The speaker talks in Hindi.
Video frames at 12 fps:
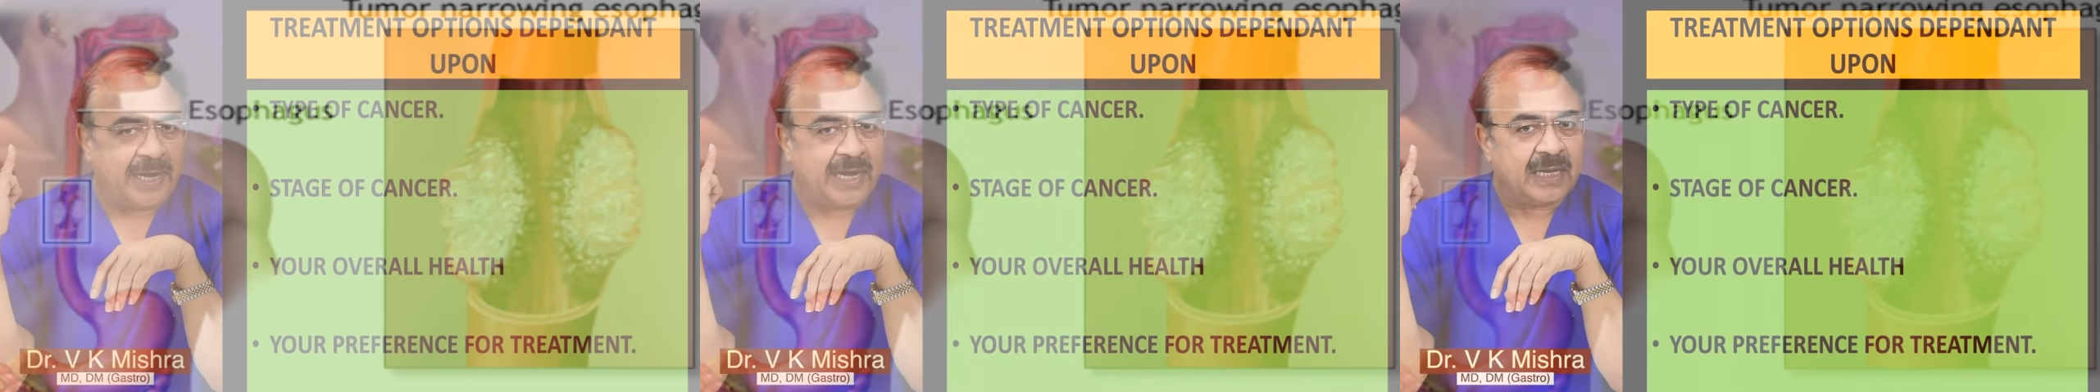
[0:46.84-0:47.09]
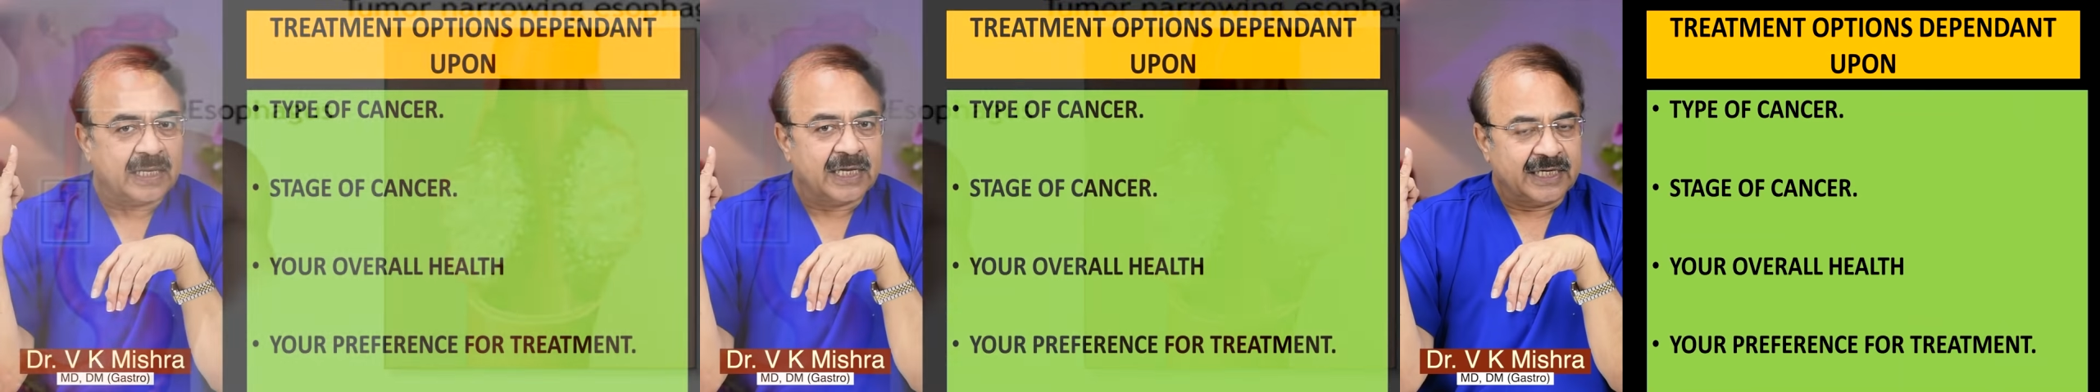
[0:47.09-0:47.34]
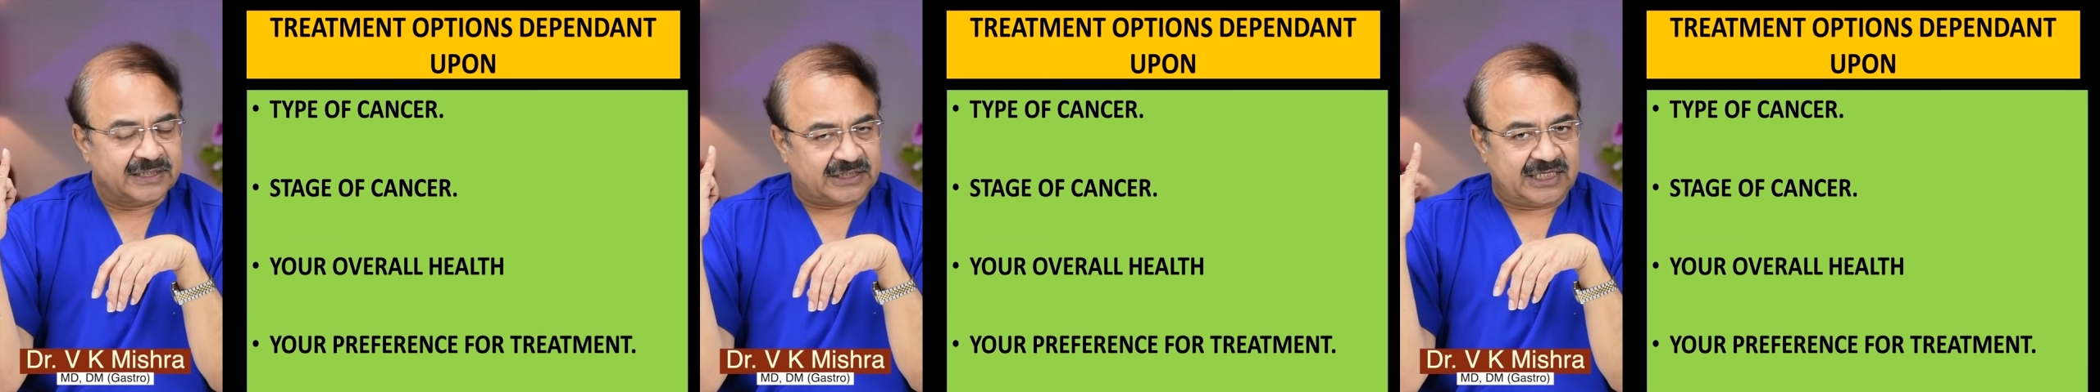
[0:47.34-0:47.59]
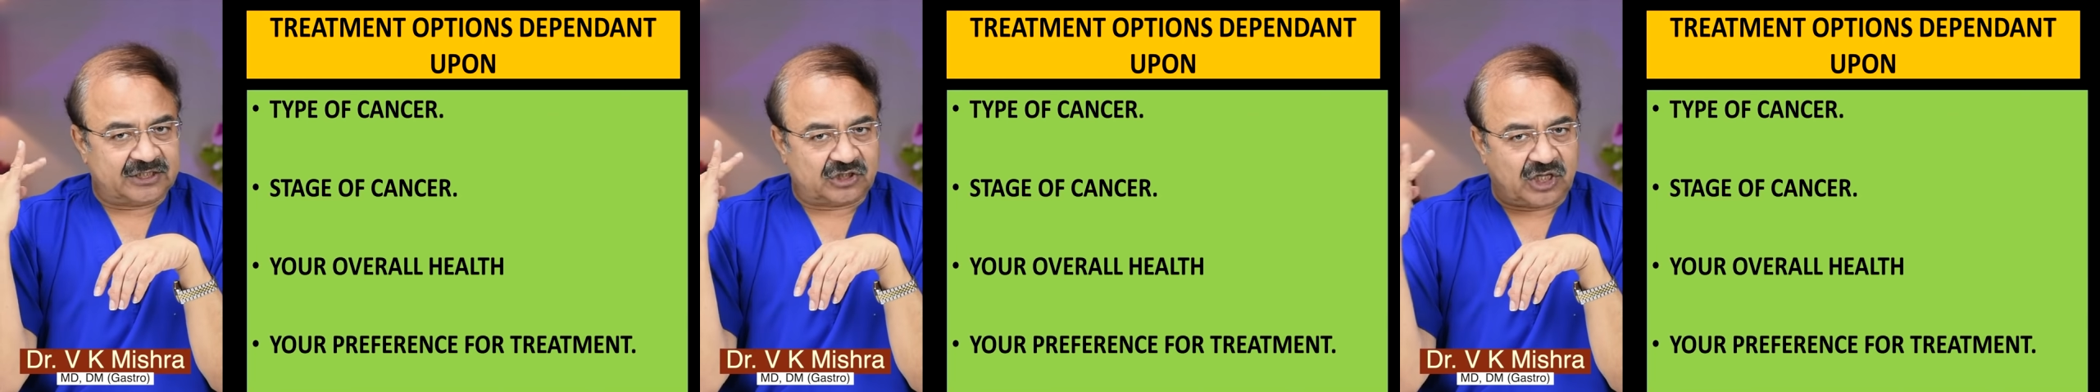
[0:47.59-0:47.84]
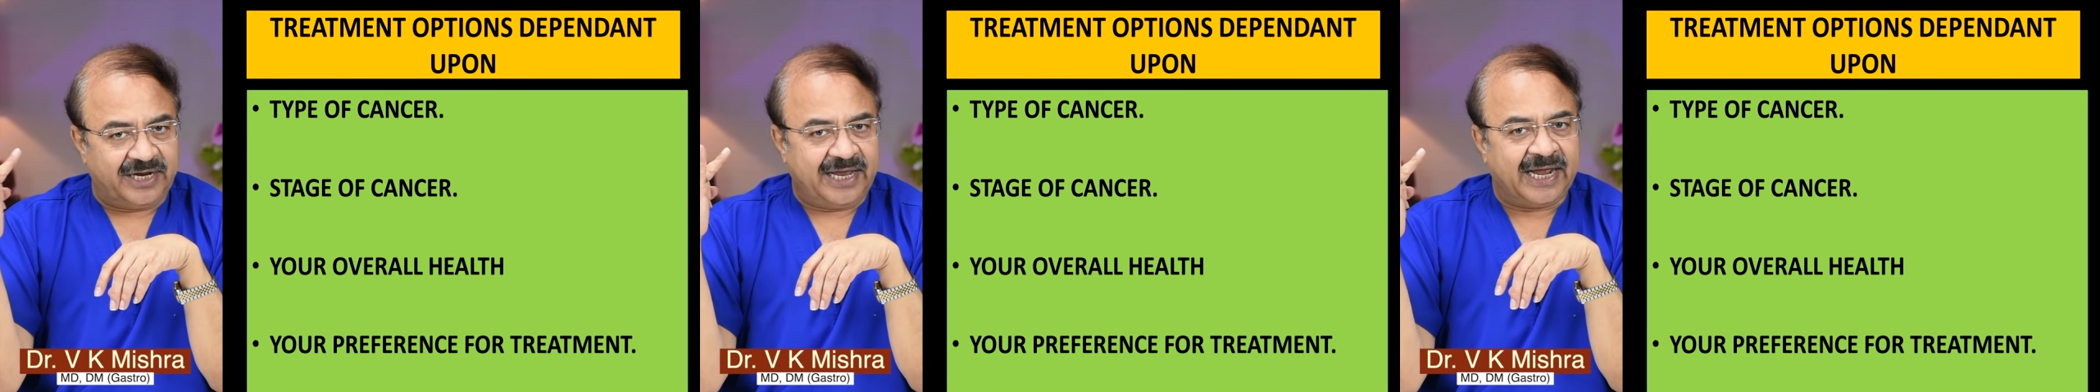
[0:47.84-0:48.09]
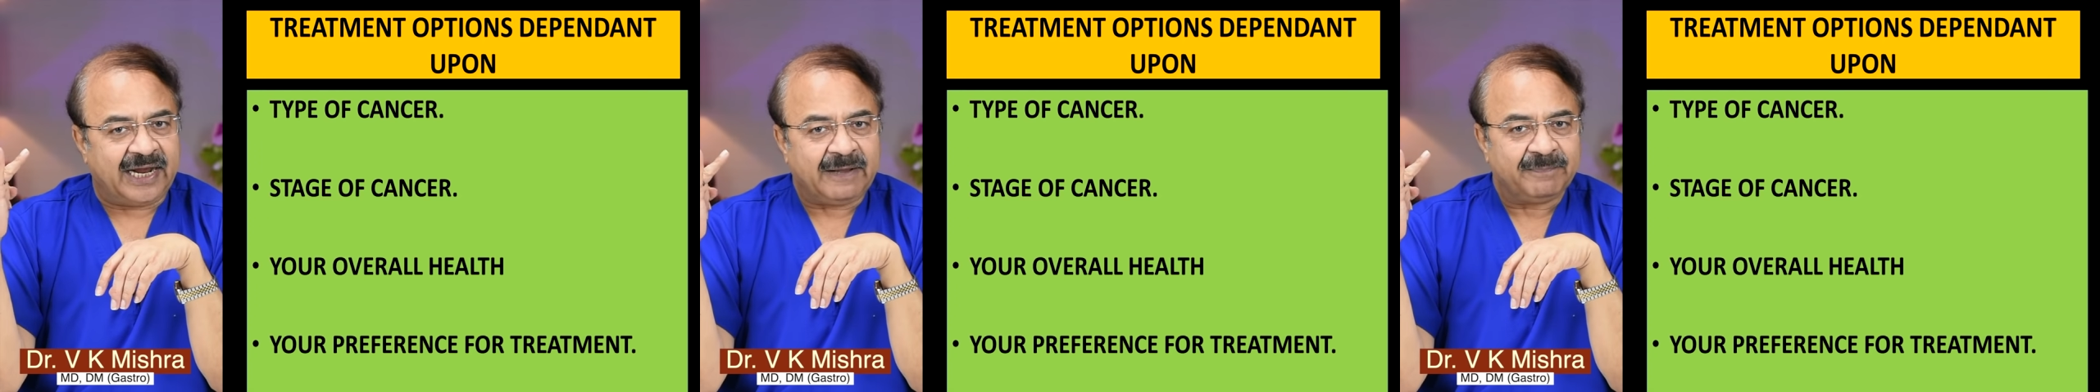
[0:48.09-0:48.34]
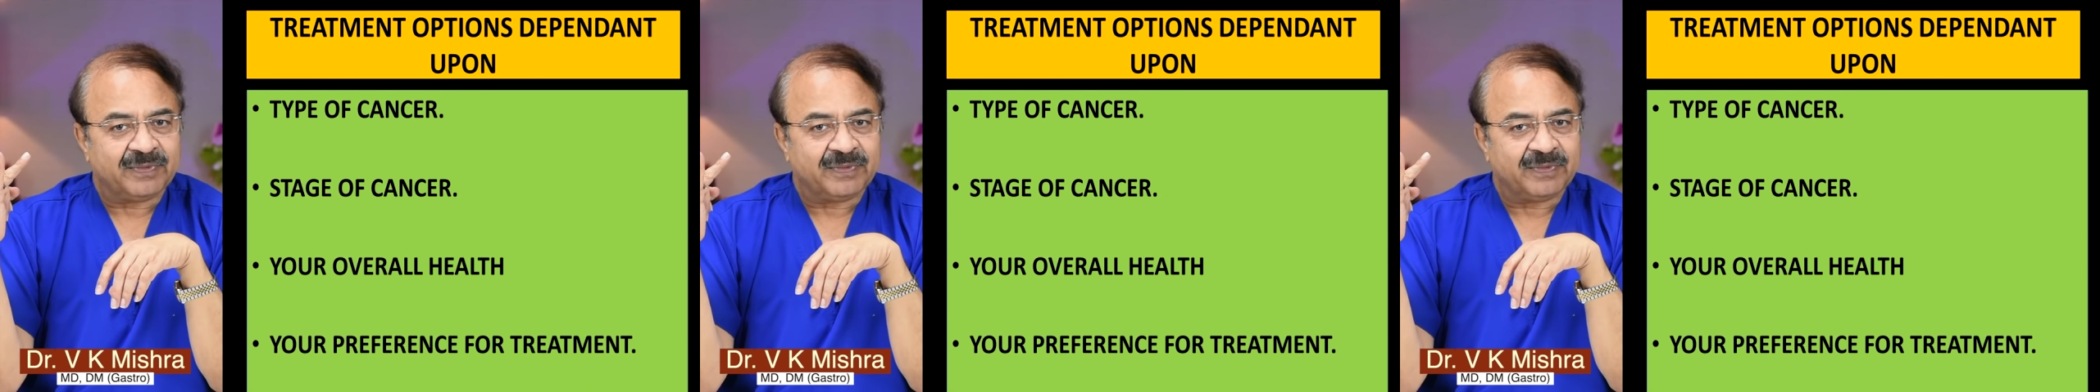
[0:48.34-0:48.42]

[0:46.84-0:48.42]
है स्टेज थ्री है